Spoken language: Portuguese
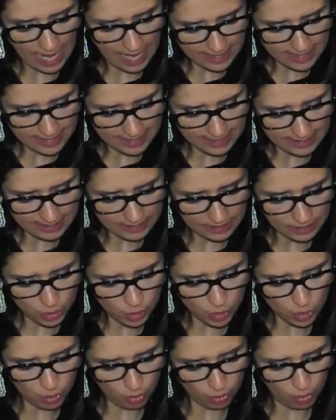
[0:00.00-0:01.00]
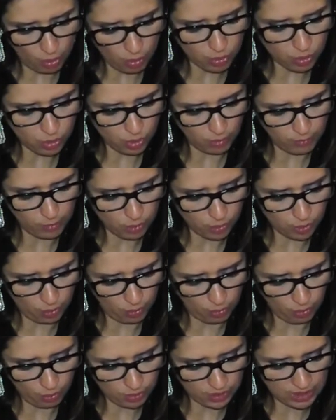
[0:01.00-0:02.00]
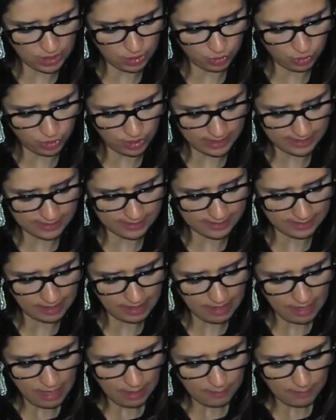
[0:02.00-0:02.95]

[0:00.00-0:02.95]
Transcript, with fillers: a ele e chorou sobre o seu rosto e disse: